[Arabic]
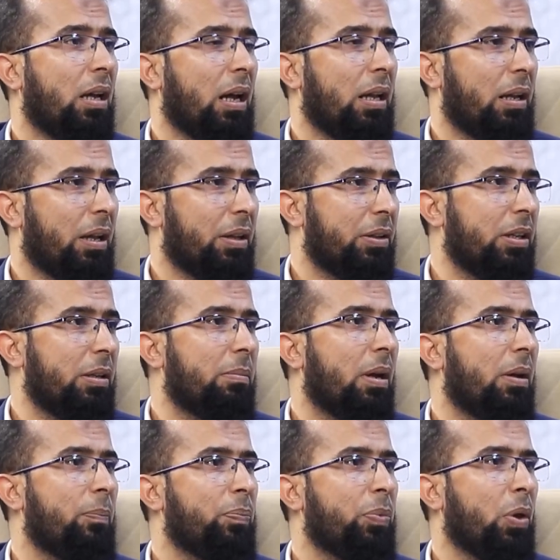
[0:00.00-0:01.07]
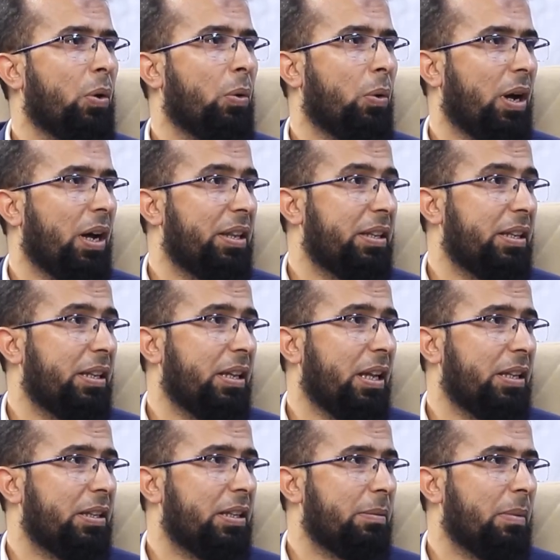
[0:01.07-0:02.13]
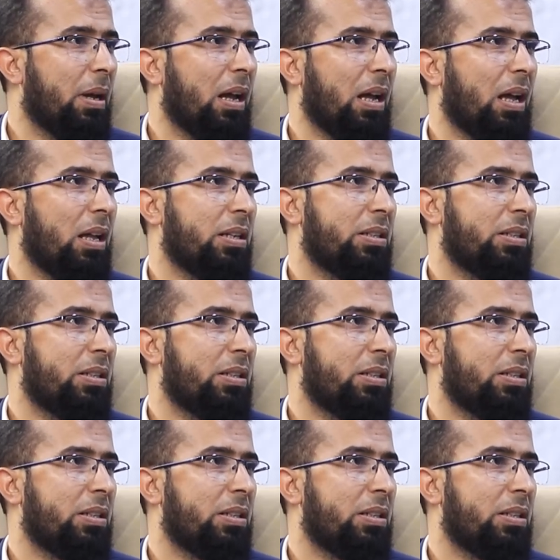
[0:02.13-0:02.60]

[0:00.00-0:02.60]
العظيمة وهذه الدماء